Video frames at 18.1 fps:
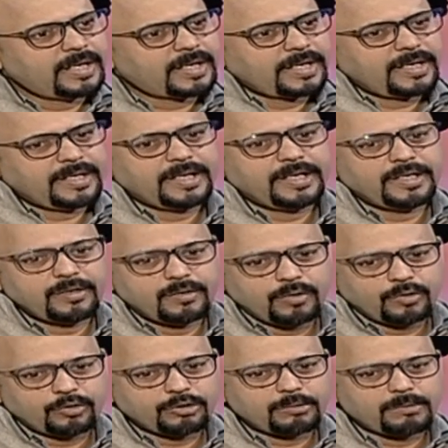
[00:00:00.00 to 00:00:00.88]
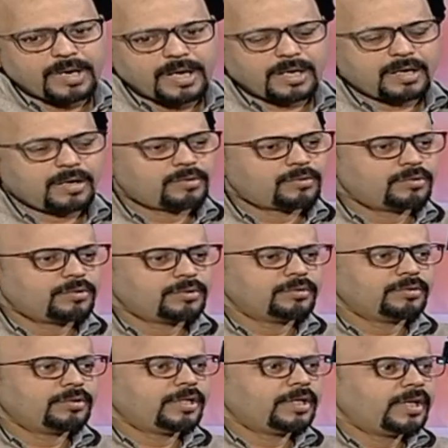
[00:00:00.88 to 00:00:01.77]
రైట్ నేను ఇంకోరితో
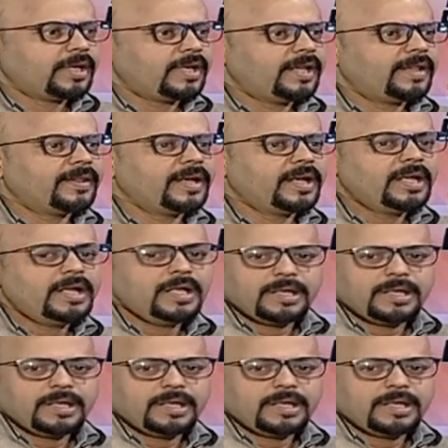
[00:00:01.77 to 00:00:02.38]
మాట్లాడకూడదు లేదా